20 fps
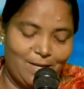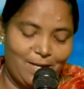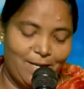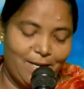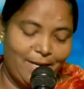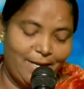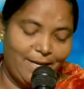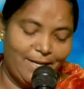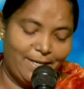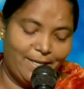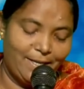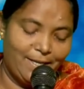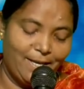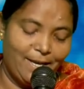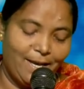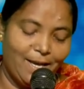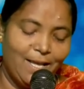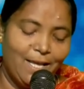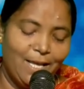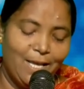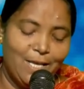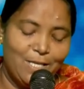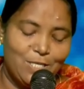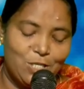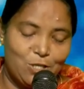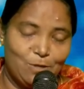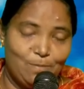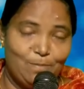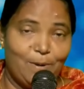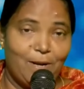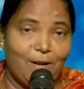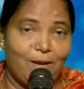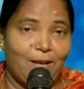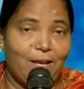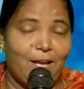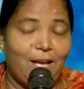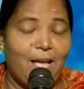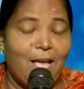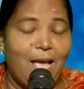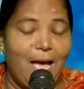నీట్గా
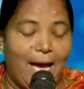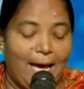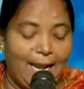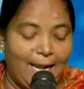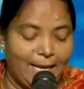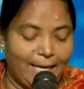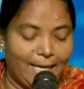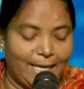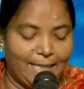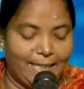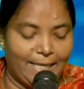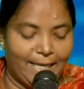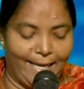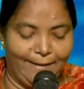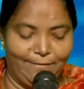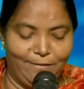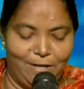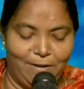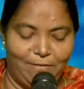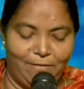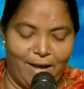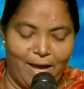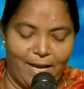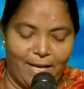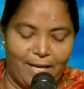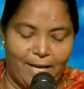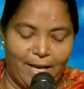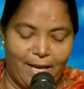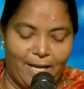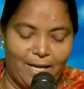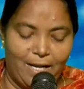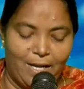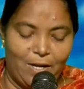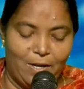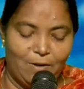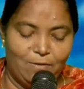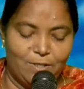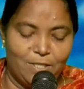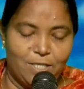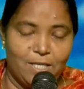శుభ్రంగా అలాగే దేవుని వాక్యాన్ని
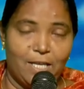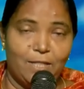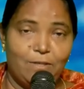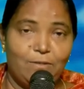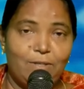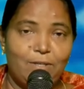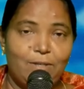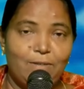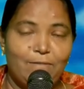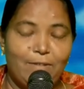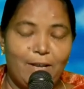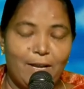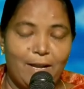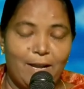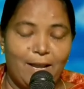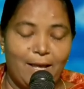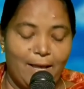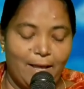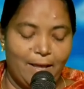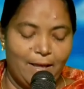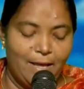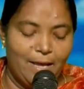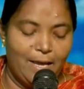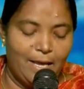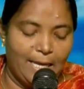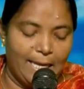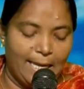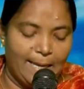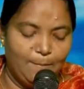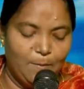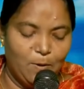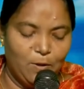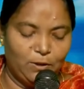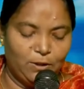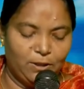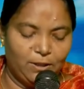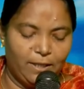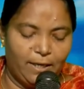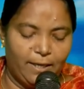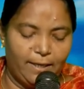నీవు చదవటం వల్ల
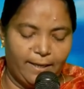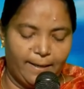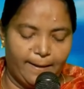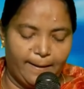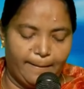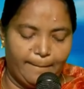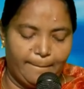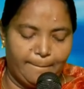ఏమవుతుందంట